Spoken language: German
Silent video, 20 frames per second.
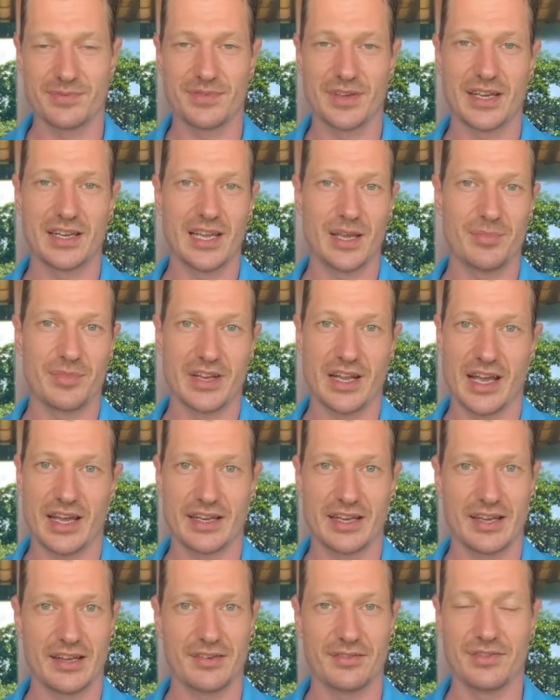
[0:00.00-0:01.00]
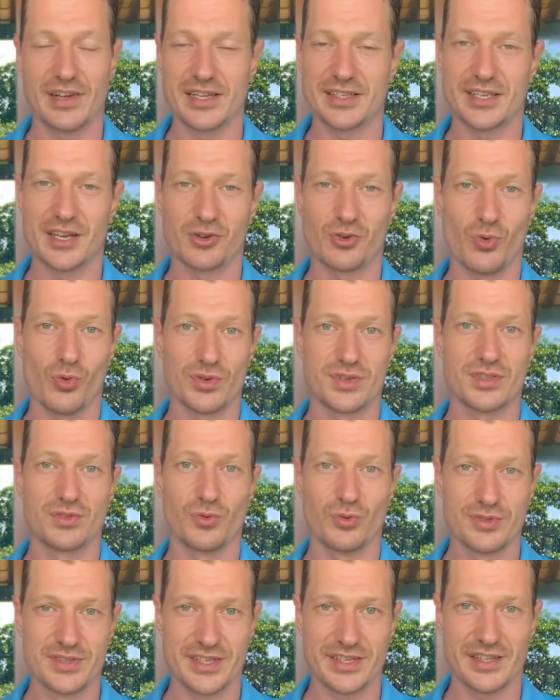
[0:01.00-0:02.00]
Wir leben in einer Welt der großen
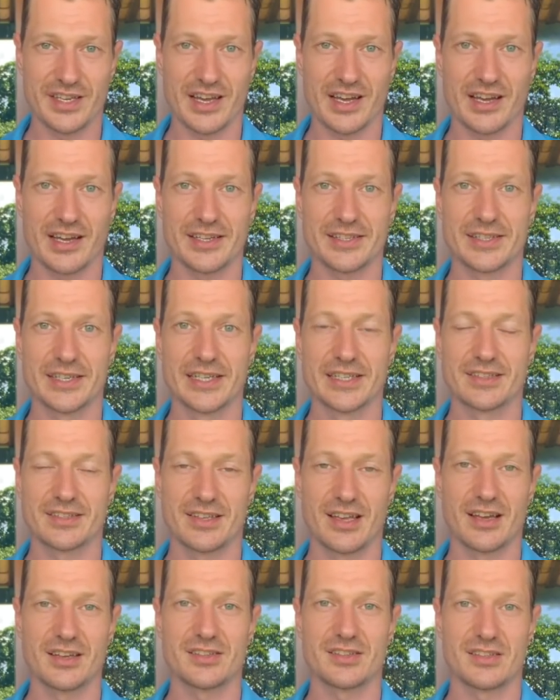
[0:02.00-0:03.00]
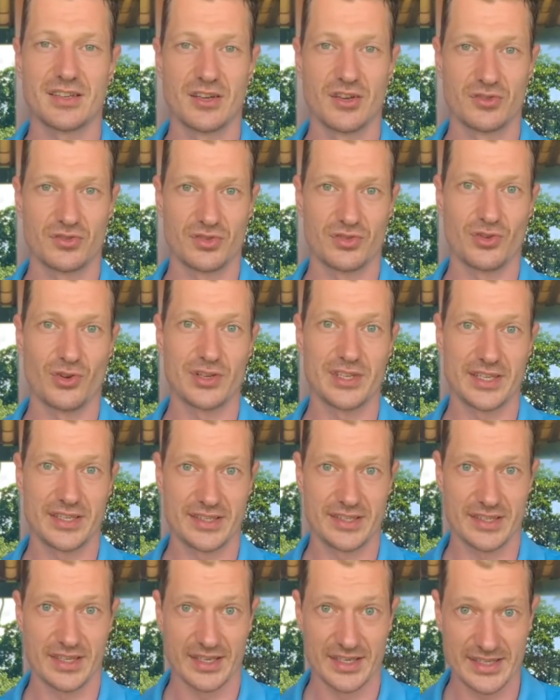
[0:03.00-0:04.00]
Unsicherheit. Das heißt, du
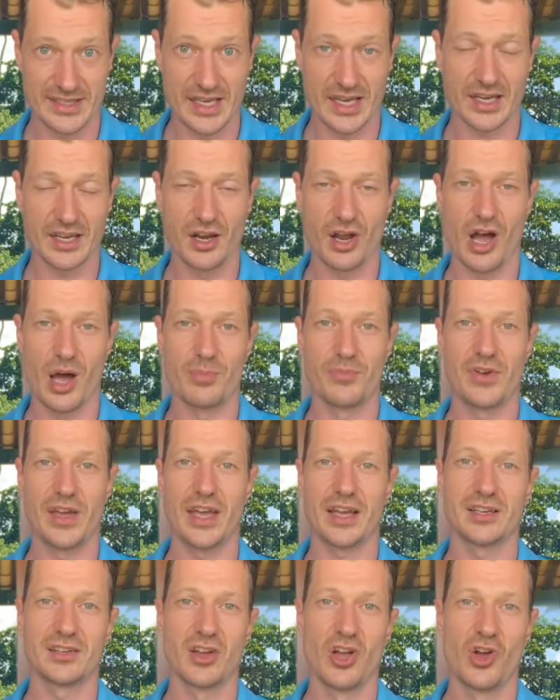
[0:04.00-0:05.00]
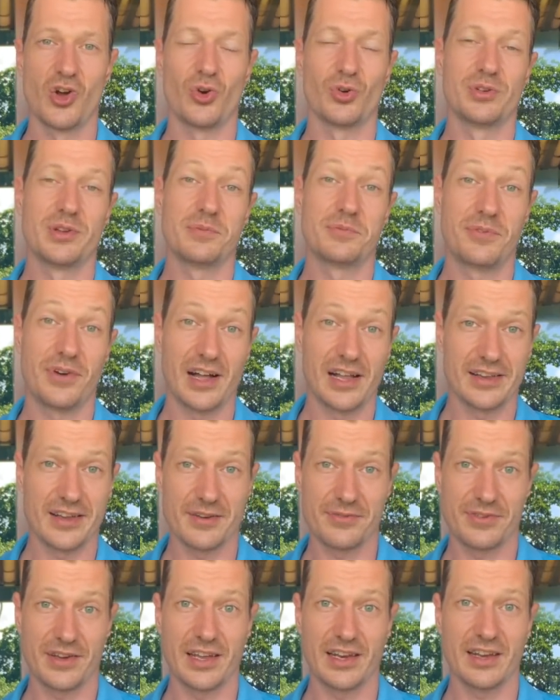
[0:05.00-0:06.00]
solltest sehr genau abwägen und im Fall der
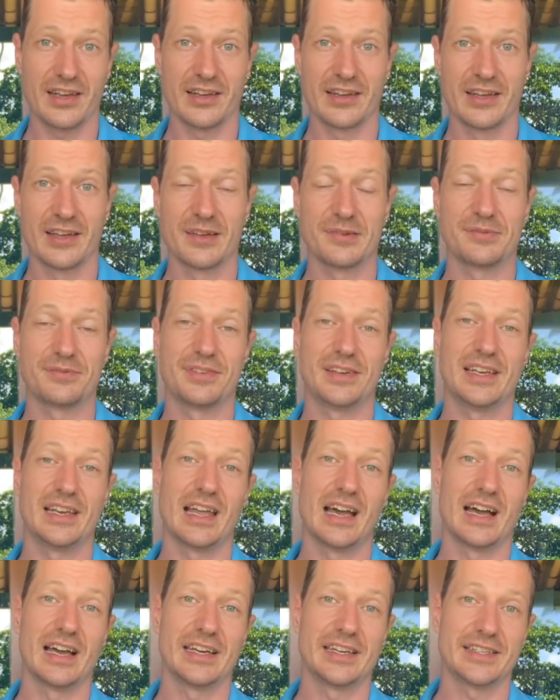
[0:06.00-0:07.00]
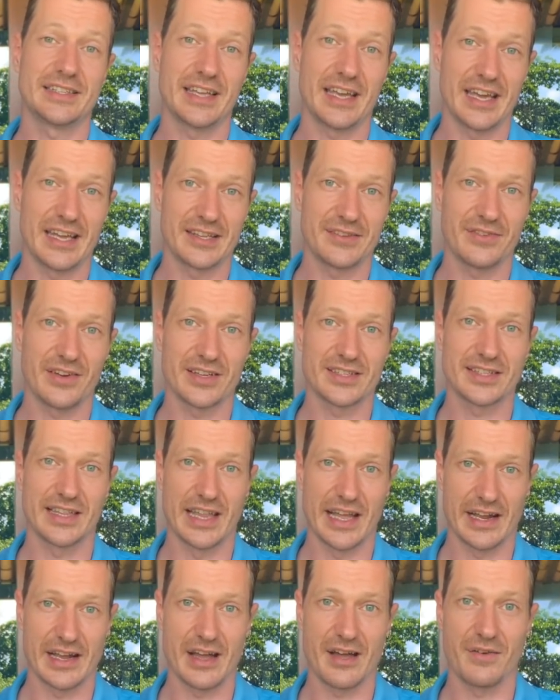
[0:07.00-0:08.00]
Fälle vielleicht etwas
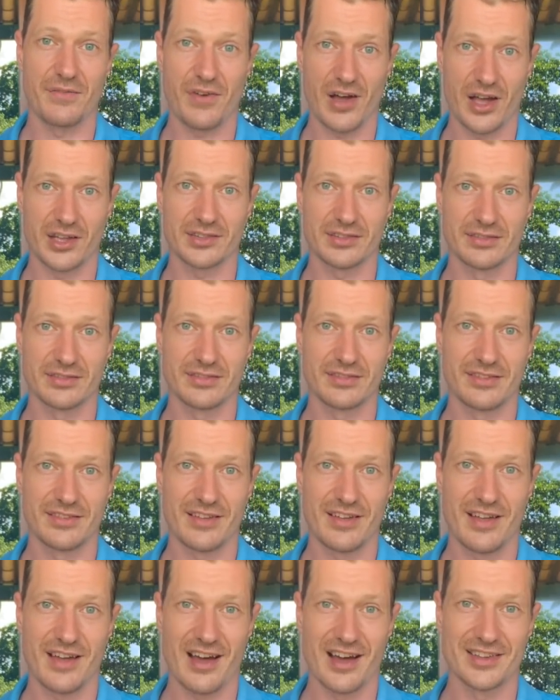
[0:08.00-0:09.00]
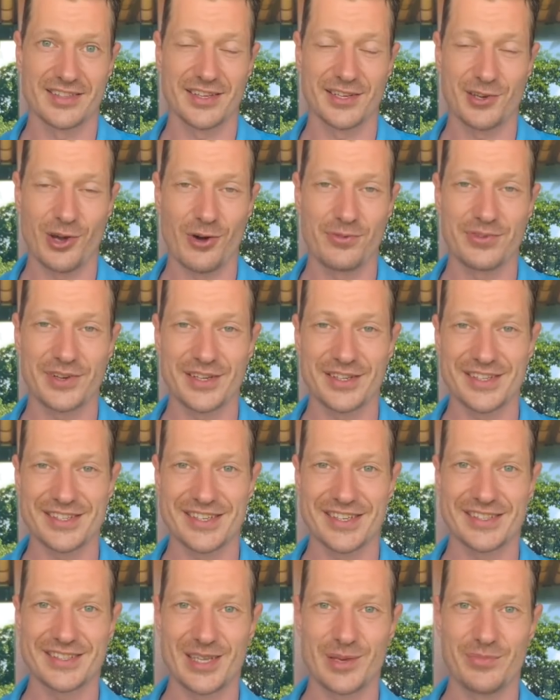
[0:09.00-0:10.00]
länger warten. Also ich hoffe,
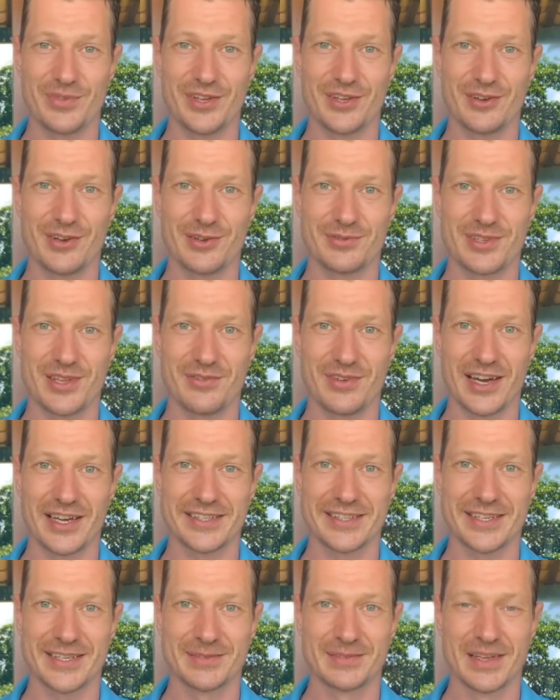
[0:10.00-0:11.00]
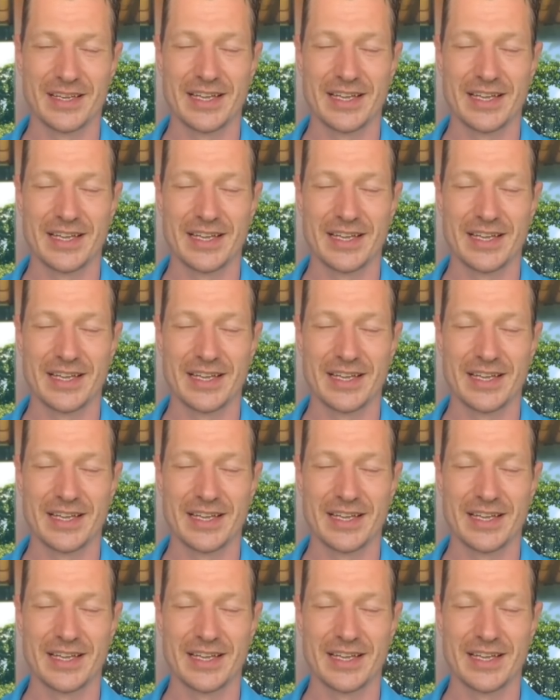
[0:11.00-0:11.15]
dieses Tippvideo hilft dir weiter.